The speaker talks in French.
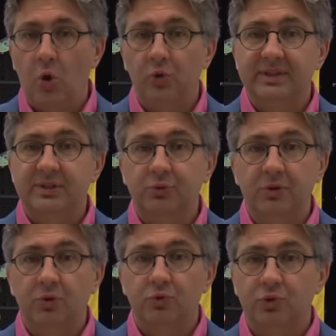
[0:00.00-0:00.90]

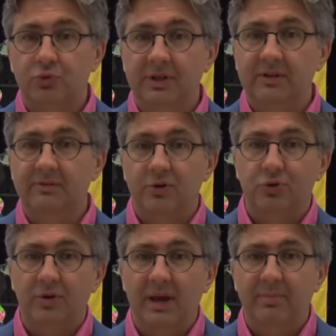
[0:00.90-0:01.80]
Continuez de nous suivre
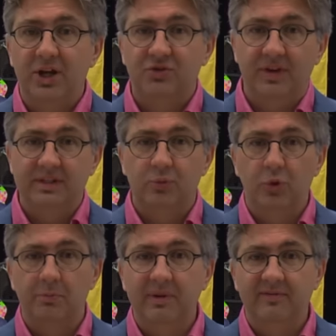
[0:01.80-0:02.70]
sur la page
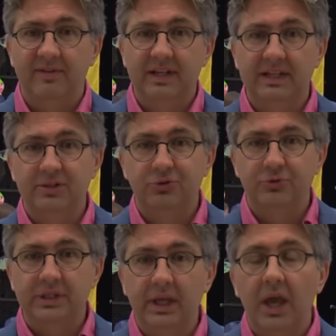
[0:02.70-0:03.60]
Facebook MIF l'Église
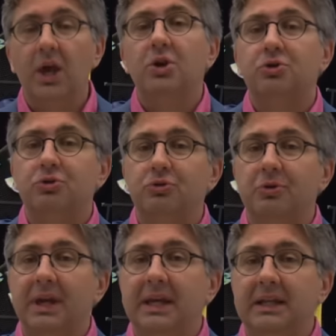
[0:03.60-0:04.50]
unie,
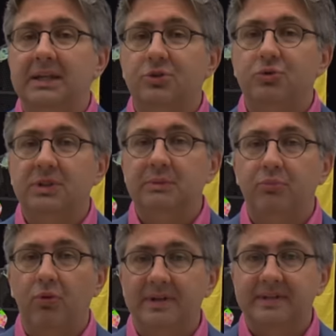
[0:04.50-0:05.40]
sur
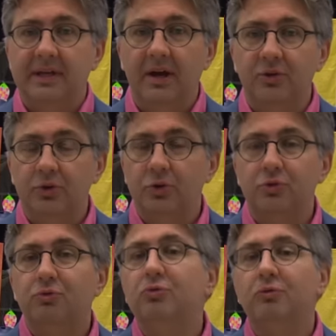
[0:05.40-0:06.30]
égliseunie.ca, notre
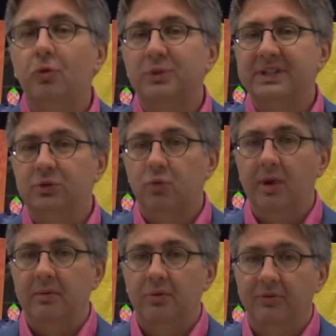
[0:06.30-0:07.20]
tout nouveau site
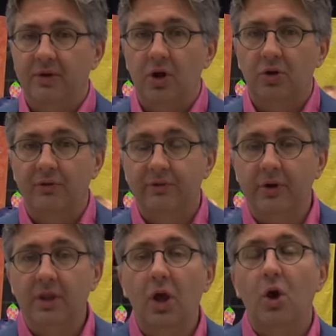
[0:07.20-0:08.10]
web
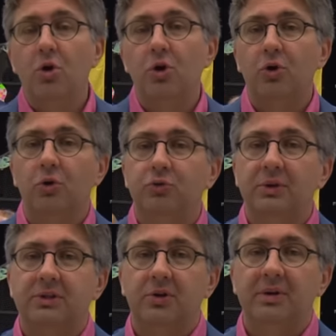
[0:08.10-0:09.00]
francophone, le compte
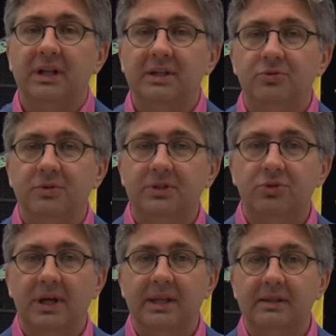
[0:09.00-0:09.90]
Twitter Église unie
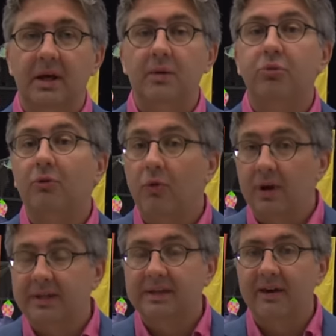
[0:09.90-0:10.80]
du Canada et pour
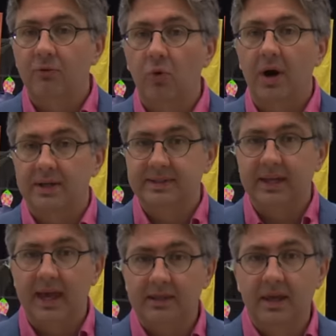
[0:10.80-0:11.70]
voir les travaux en
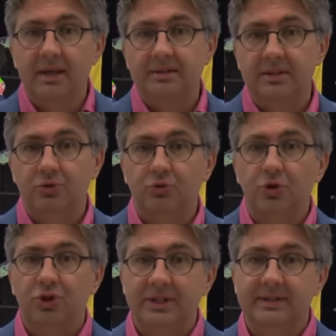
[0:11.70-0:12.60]
direct, c'est
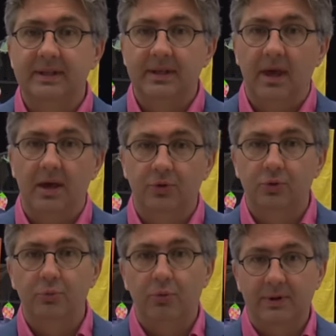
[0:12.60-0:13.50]
sur
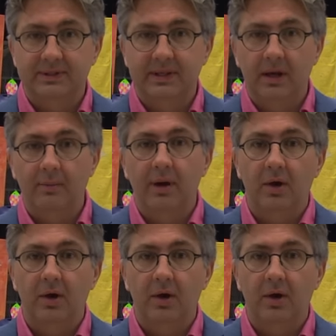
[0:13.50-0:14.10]
gc42.ca